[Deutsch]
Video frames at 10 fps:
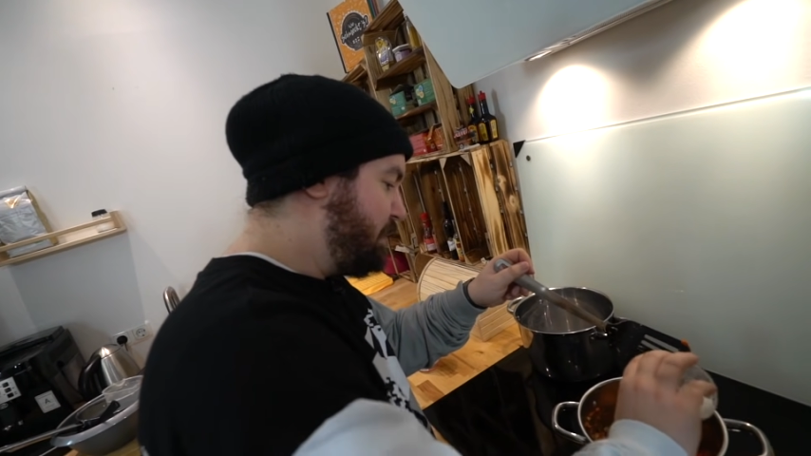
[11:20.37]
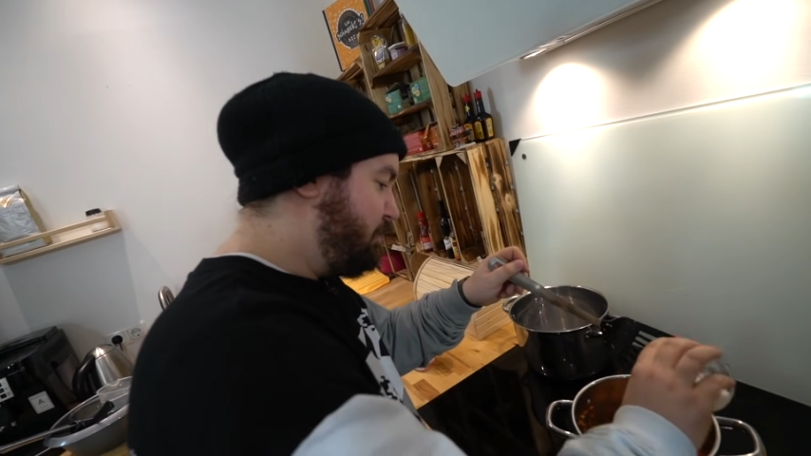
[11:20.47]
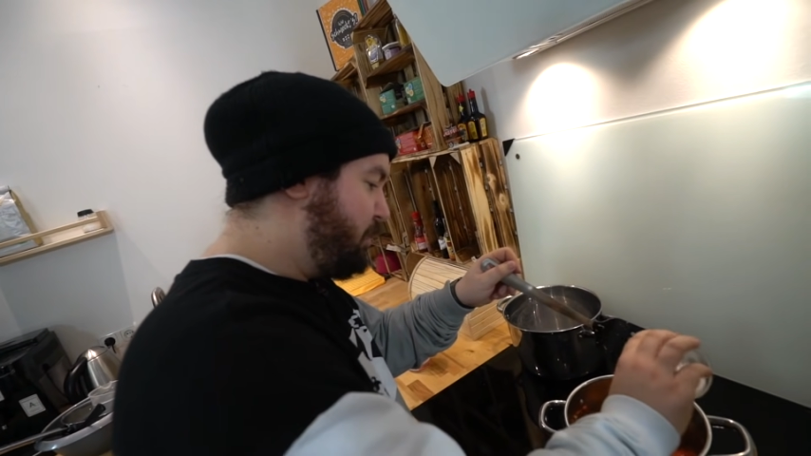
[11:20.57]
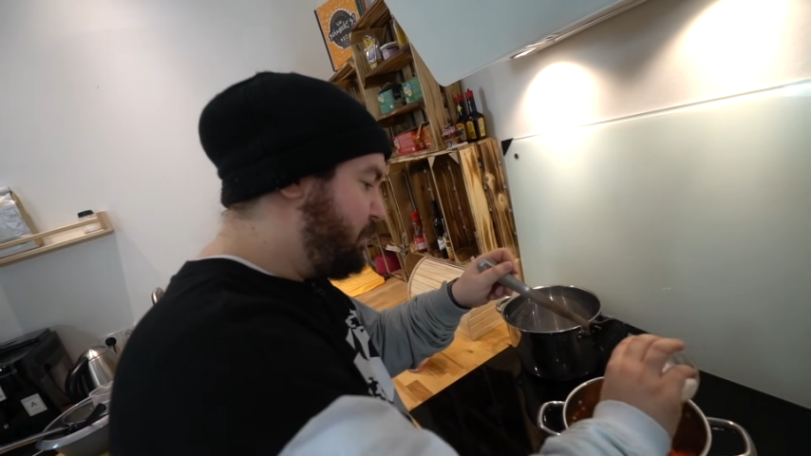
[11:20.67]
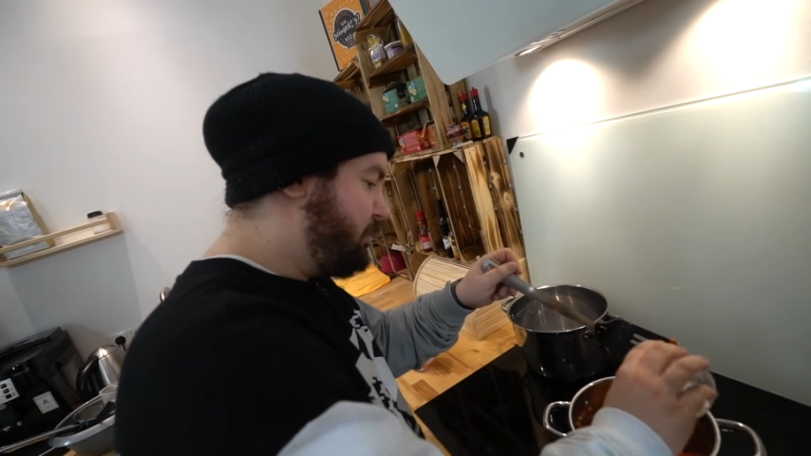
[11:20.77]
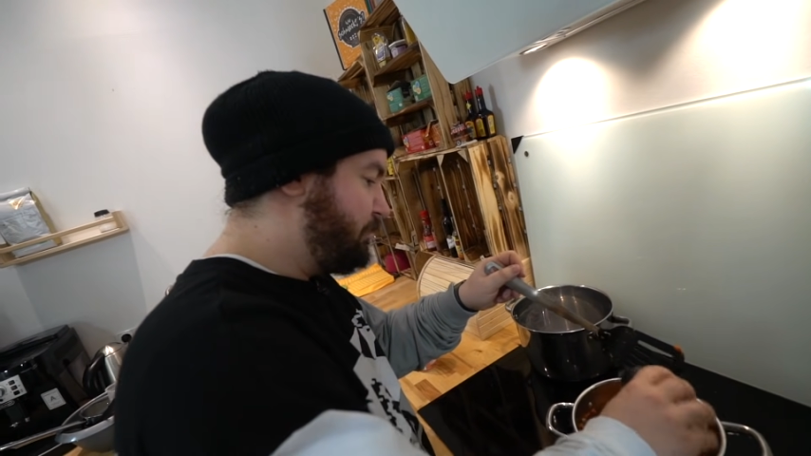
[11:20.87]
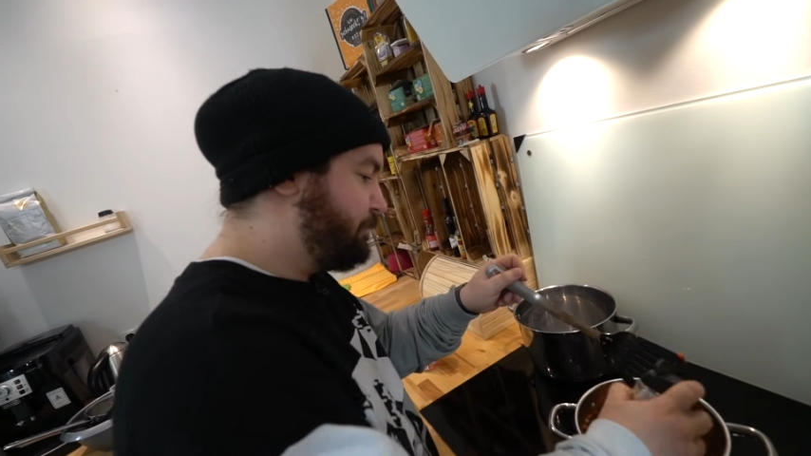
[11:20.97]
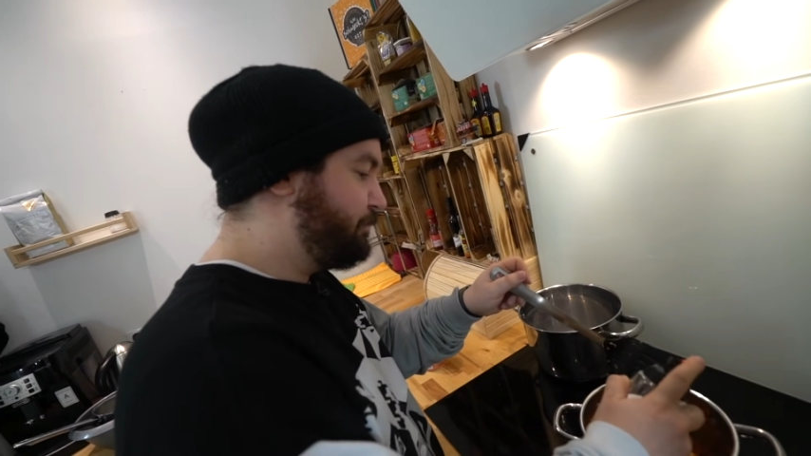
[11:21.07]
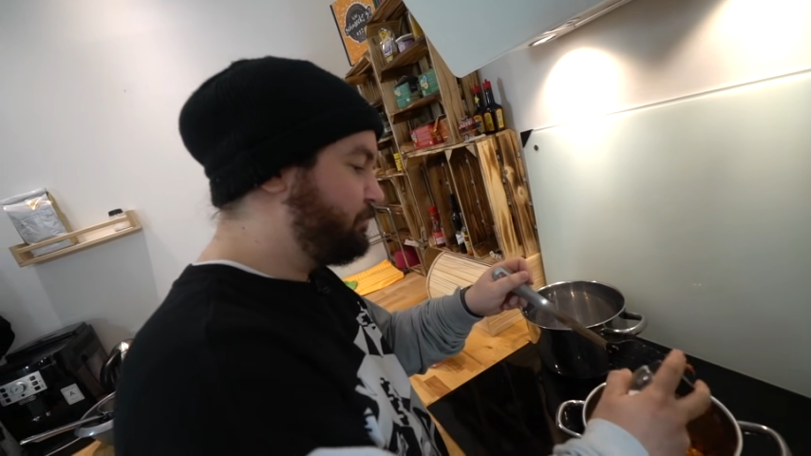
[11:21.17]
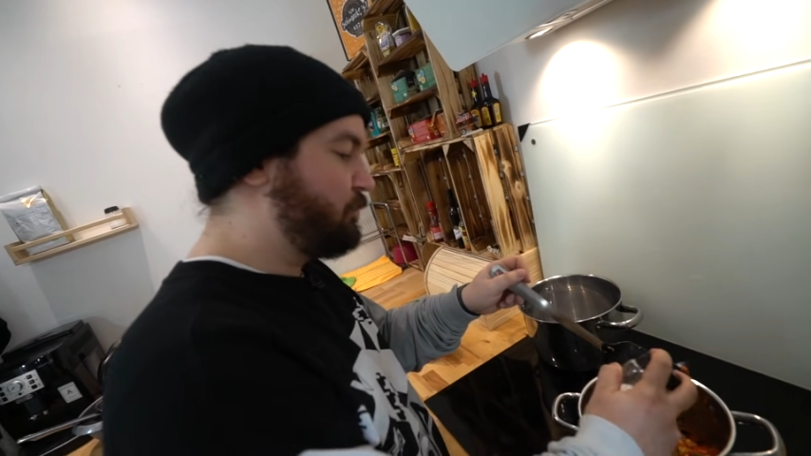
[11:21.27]
immer
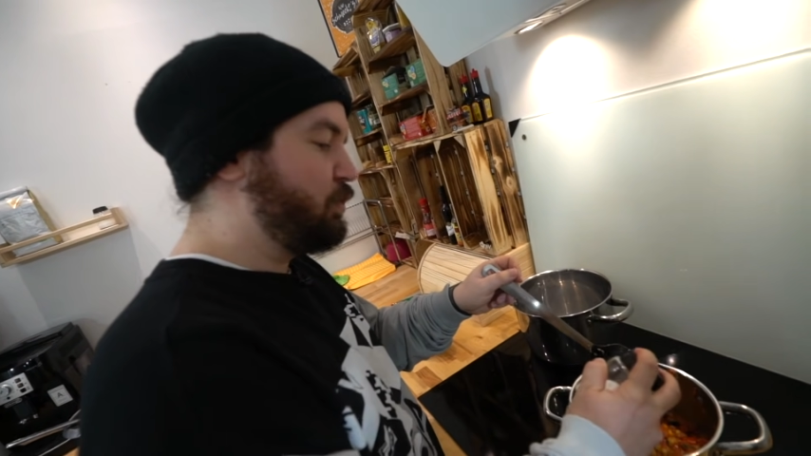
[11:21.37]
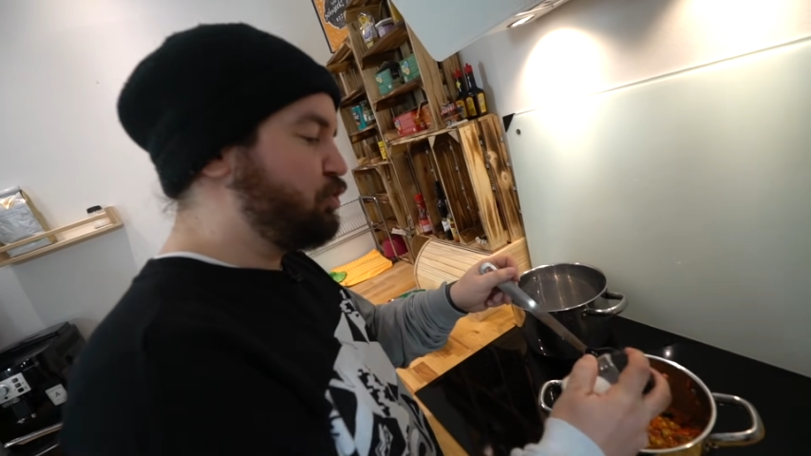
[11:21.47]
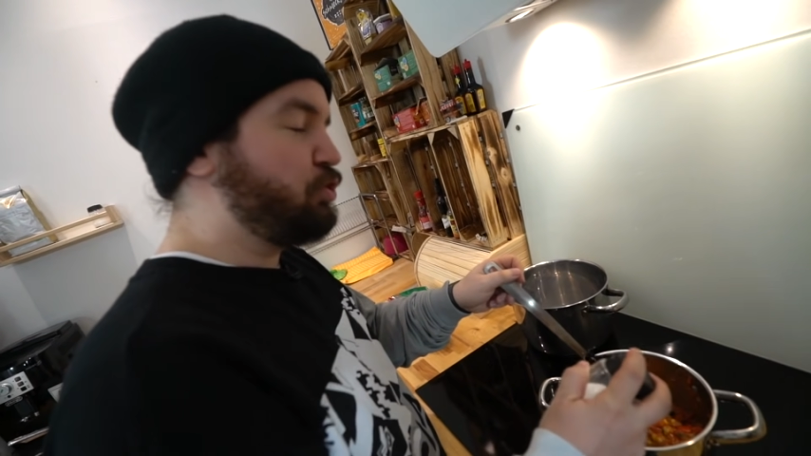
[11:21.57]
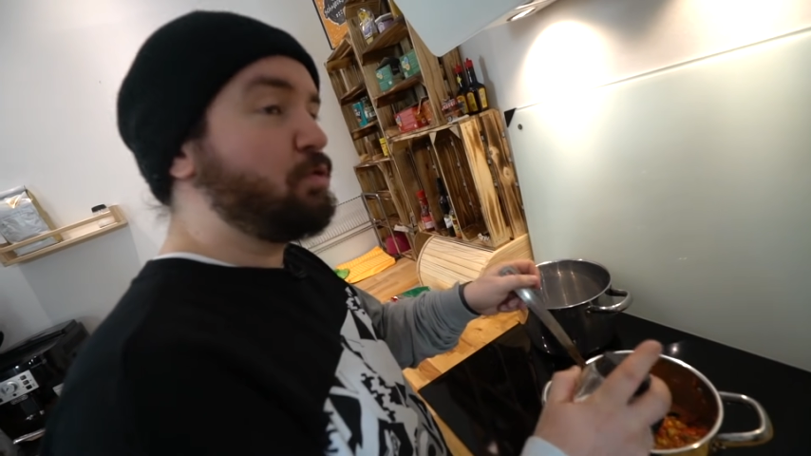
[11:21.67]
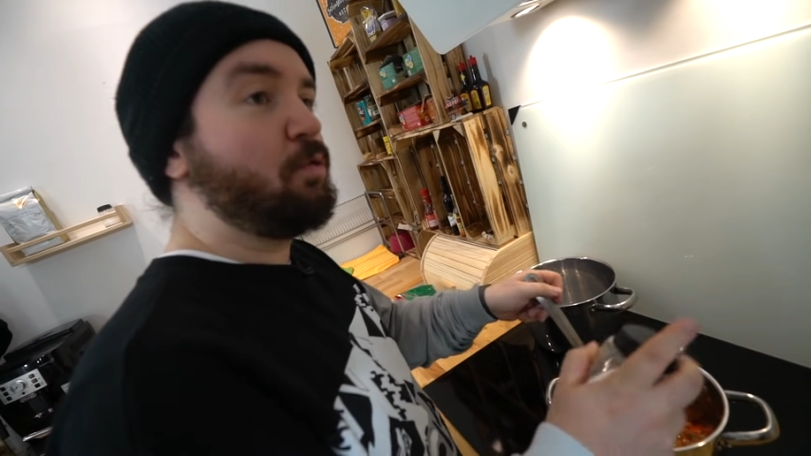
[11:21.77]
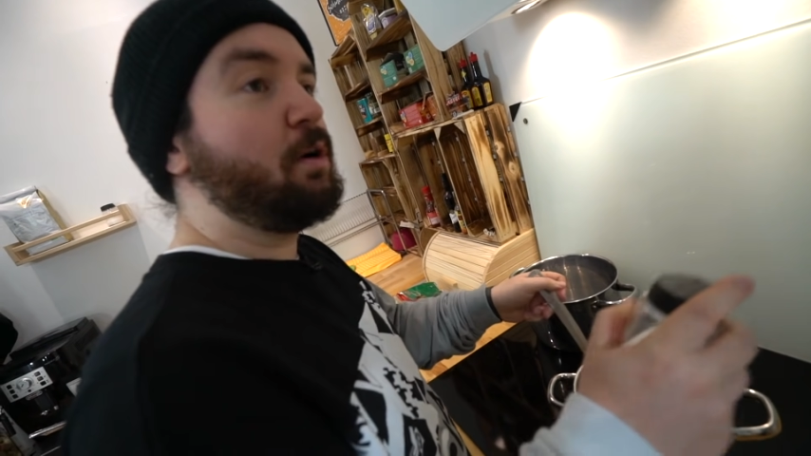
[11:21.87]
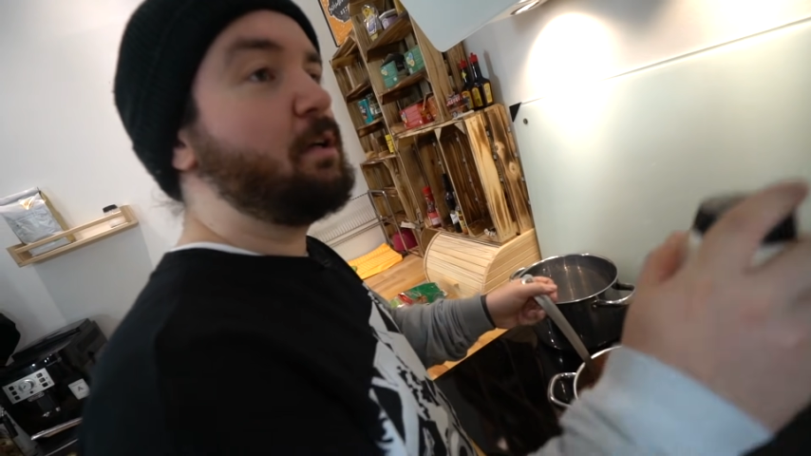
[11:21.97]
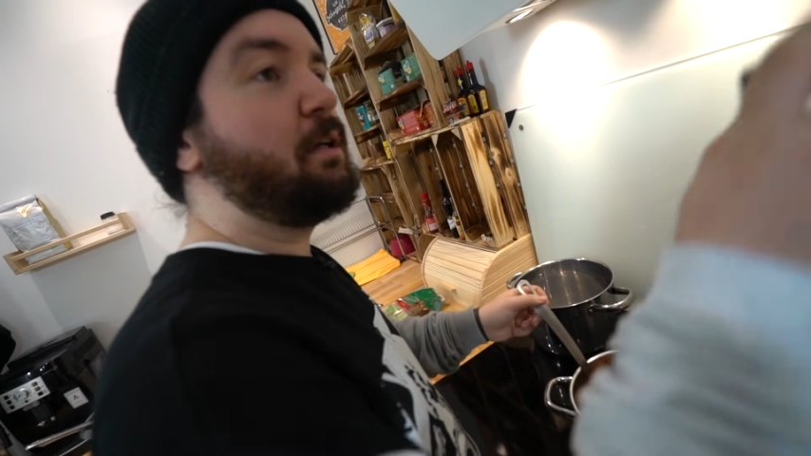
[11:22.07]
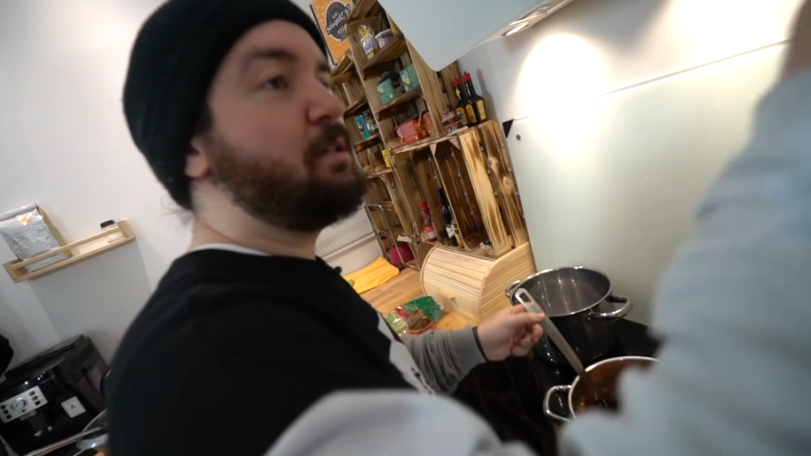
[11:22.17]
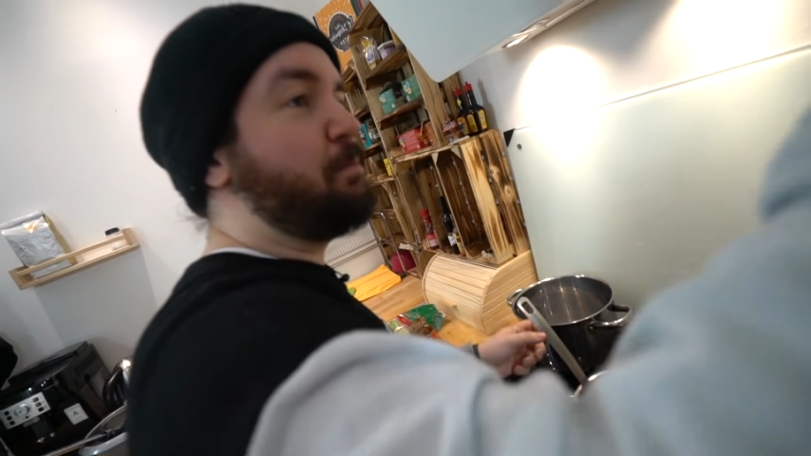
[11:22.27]
schön ordentlich.